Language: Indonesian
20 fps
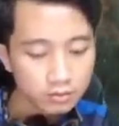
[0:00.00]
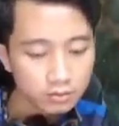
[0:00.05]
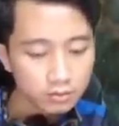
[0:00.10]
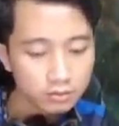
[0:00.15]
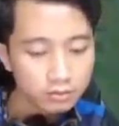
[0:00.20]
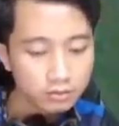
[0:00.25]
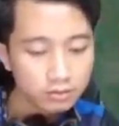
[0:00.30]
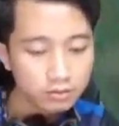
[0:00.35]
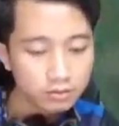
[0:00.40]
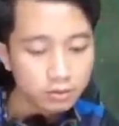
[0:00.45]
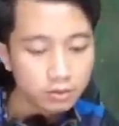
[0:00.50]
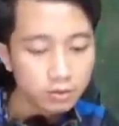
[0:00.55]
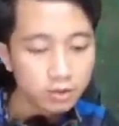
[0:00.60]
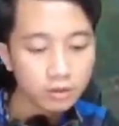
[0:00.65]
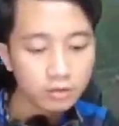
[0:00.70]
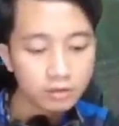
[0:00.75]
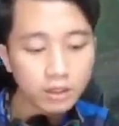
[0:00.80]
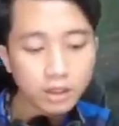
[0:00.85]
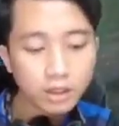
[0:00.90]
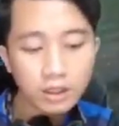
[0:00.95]
Godnya
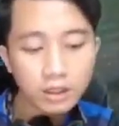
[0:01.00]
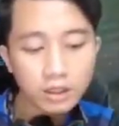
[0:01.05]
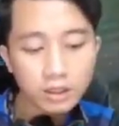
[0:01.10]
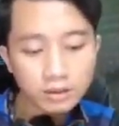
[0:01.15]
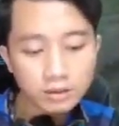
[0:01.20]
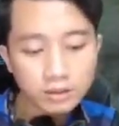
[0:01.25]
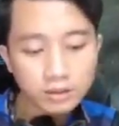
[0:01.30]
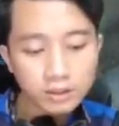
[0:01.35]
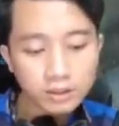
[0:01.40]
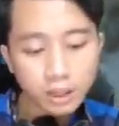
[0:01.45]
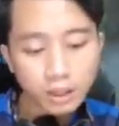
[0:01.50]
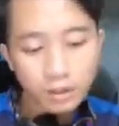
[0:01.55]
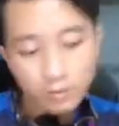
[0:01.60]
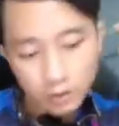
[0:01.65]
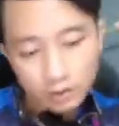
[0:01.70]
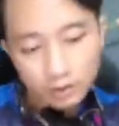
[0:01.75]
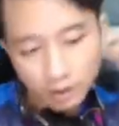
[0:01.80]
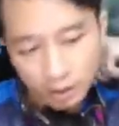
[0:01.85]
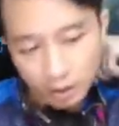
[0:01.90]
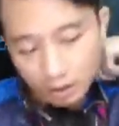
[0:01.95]
nggak dikejar loh
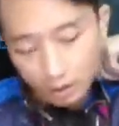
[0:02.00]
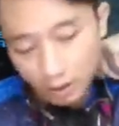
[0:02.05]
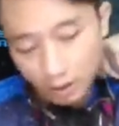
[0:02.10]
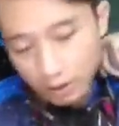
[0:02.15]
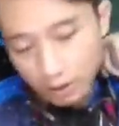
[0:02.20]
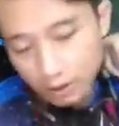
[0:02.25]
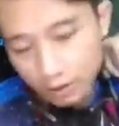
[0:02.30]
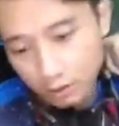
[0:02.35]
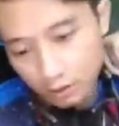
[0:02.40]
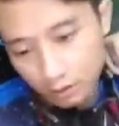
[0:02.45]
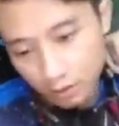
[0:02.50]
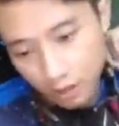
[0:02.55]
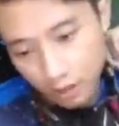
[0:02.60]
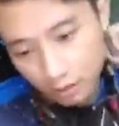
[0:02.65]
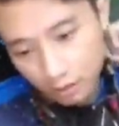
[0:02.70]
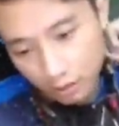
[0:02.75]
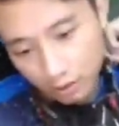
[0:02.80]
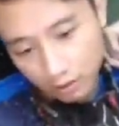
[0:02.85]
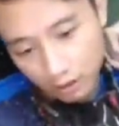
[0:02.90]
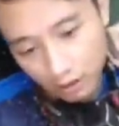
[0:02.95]
masalahnya itu bang
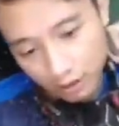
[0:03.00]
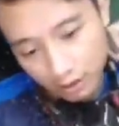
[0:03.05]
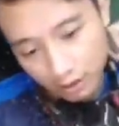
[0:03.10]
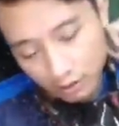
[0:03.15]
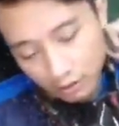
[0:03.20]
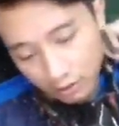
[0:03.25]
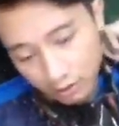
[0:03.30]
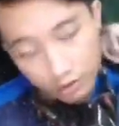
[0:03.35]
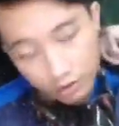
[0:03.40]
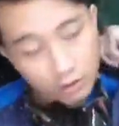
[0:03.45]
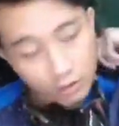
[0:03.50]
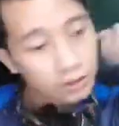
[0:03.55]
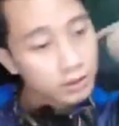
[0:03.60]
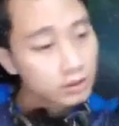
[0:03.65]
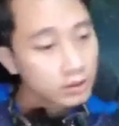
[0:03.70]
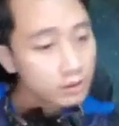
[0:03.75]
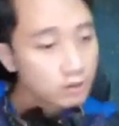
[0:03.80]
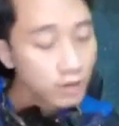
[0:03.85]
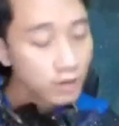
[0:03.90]
godnya itu nggak ada yang